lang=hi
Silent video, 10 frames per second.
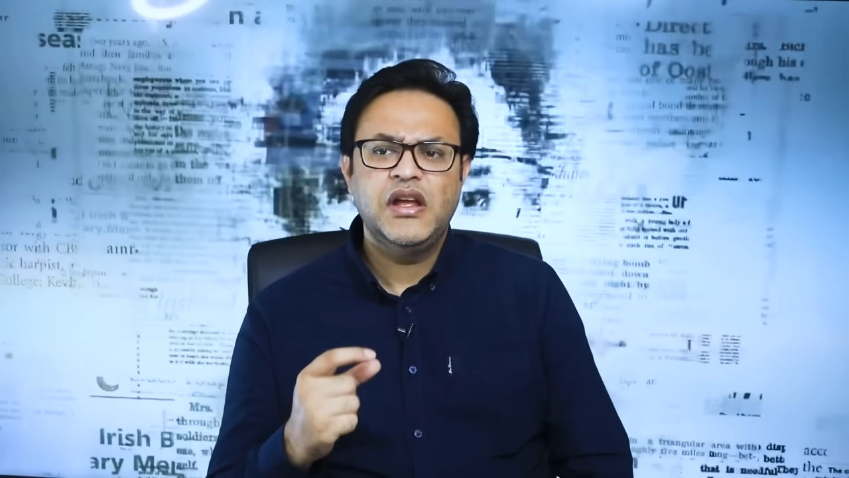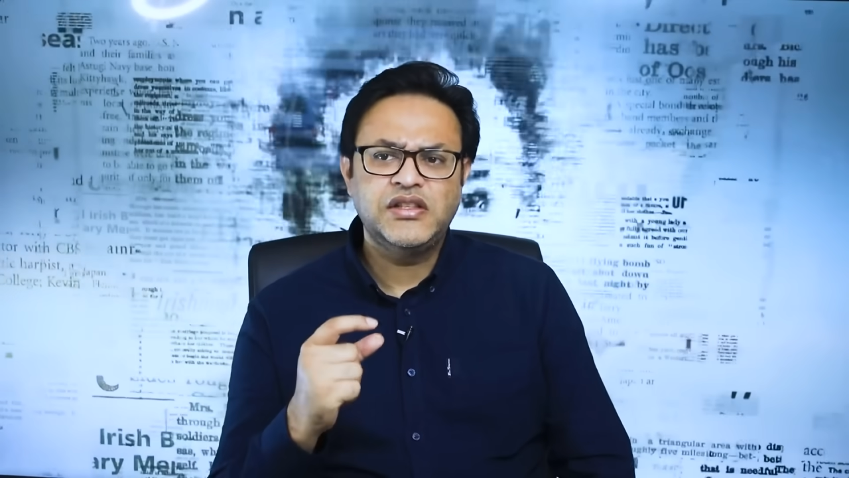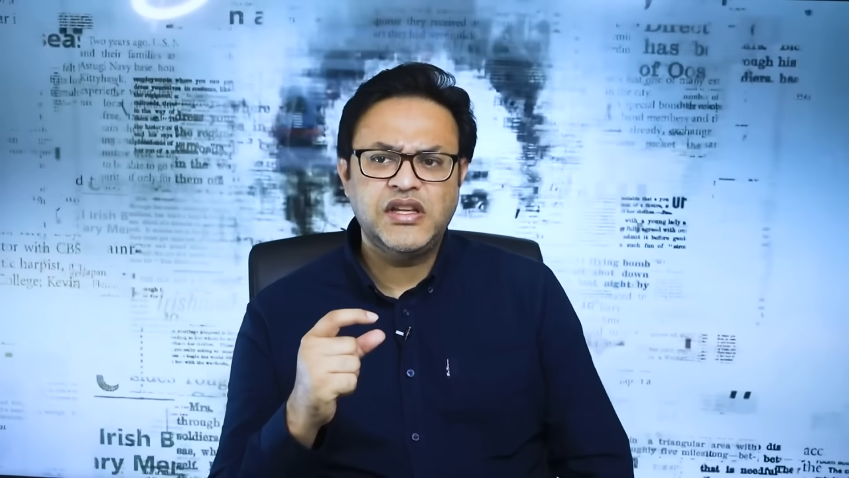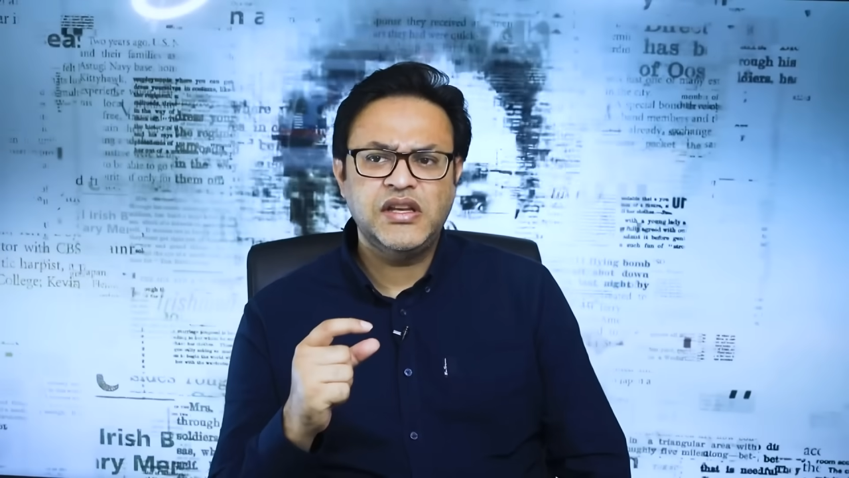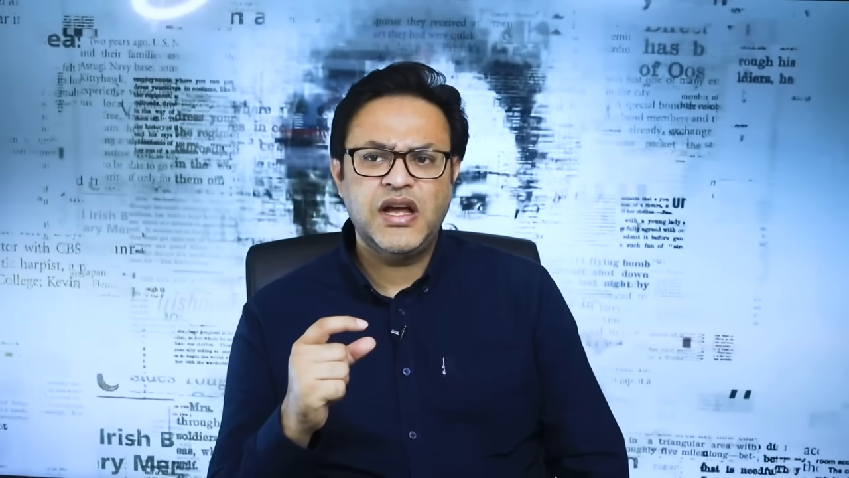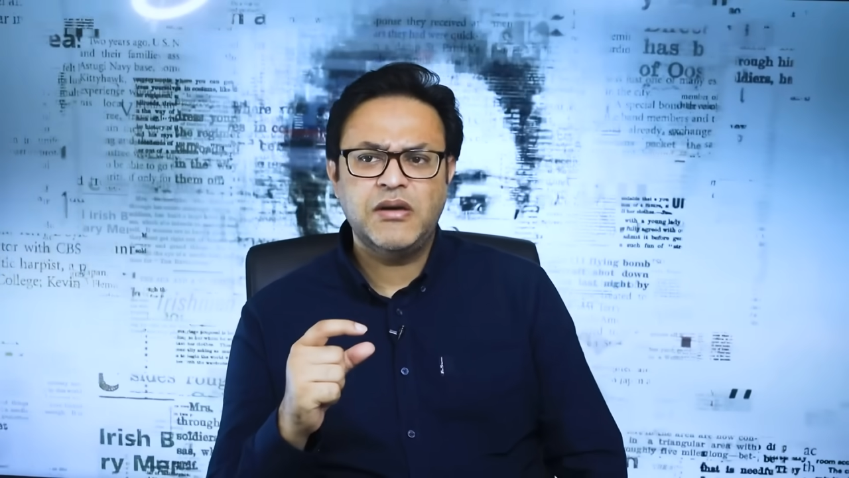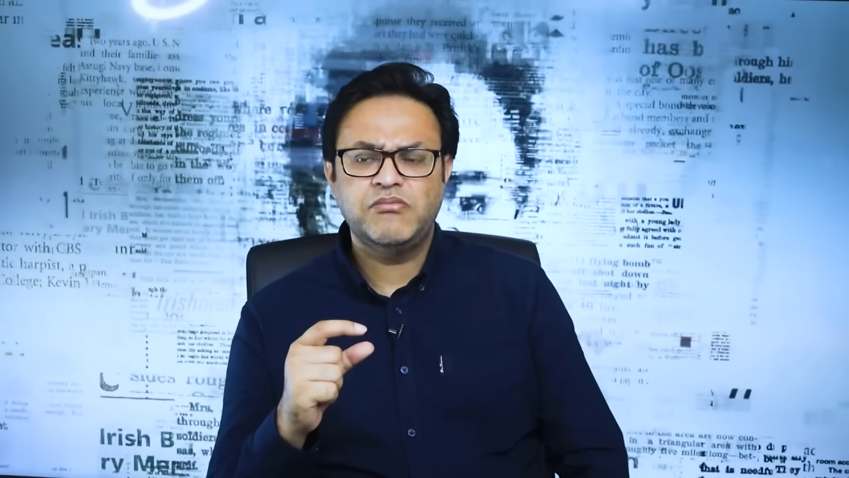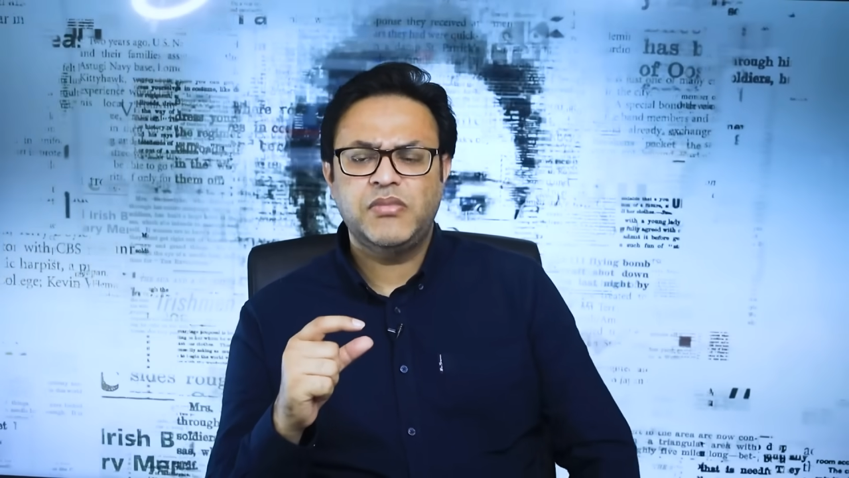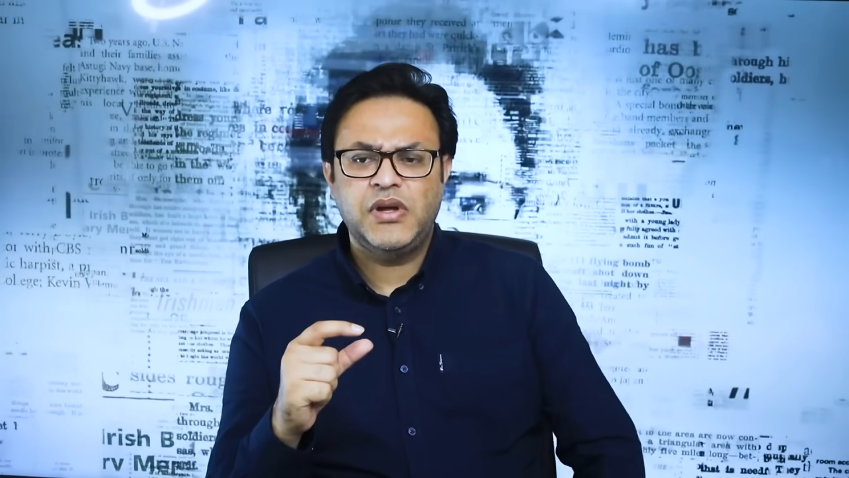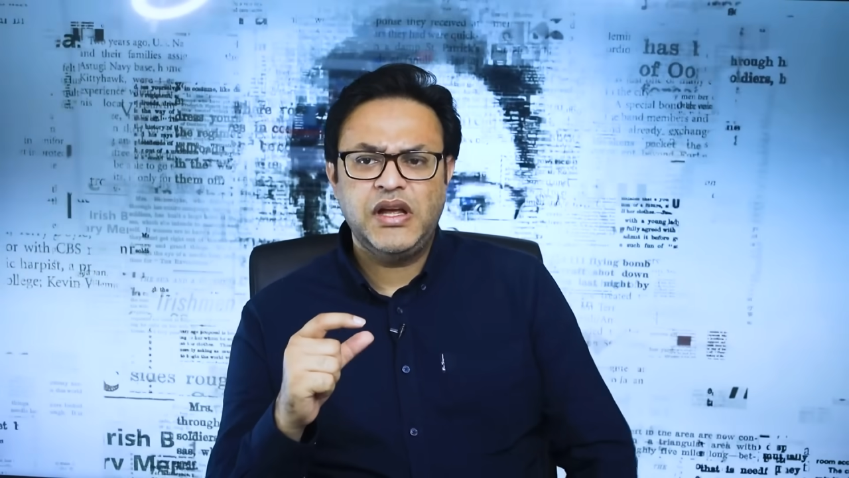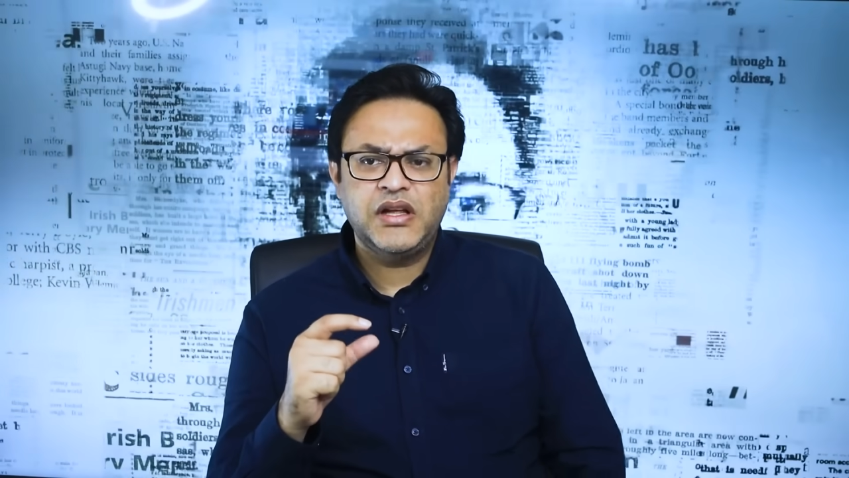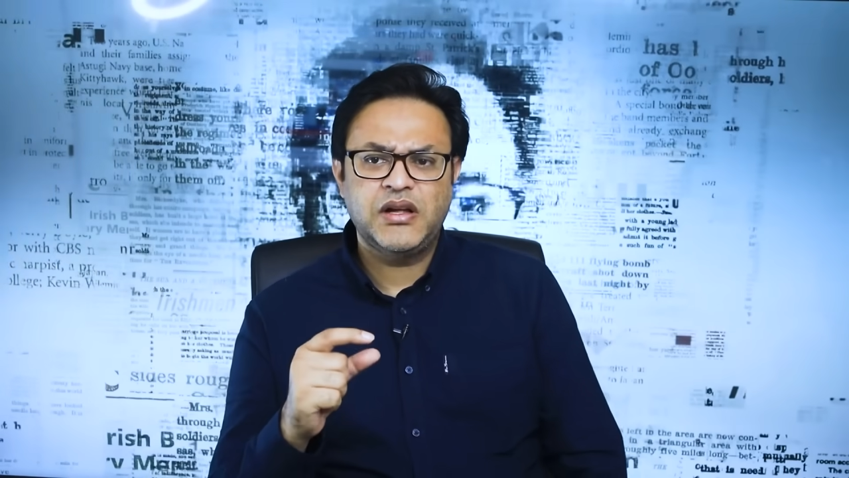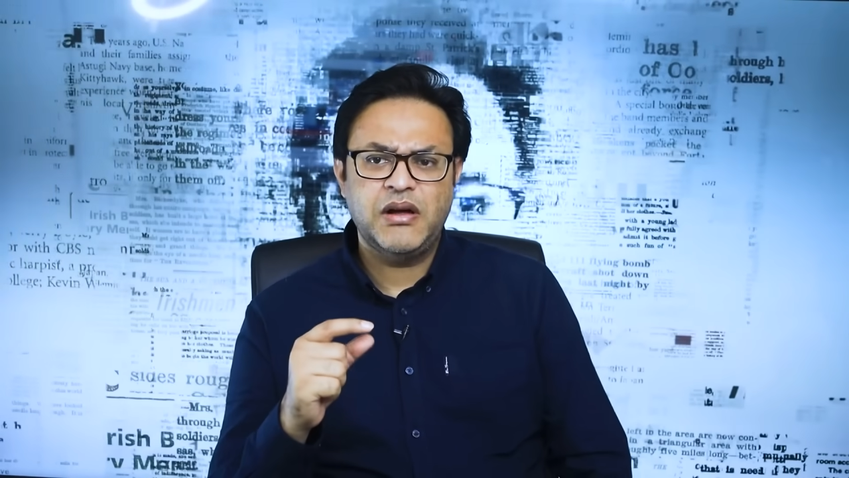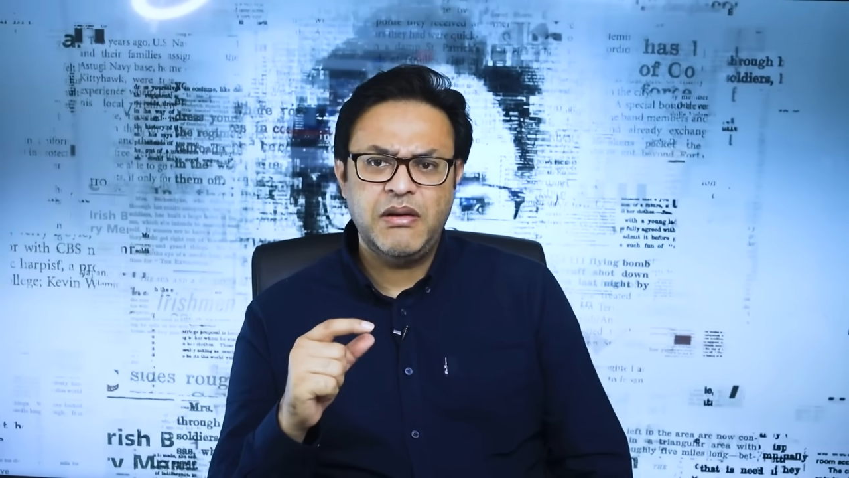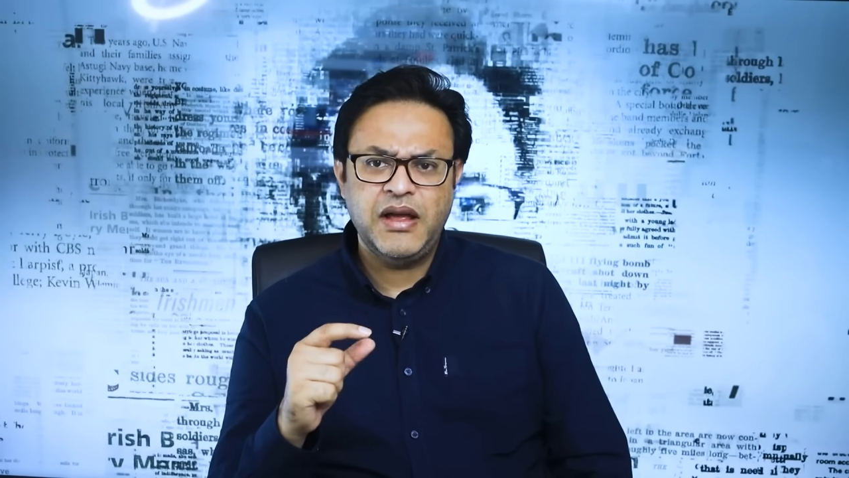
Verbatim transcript: इसकी ना एक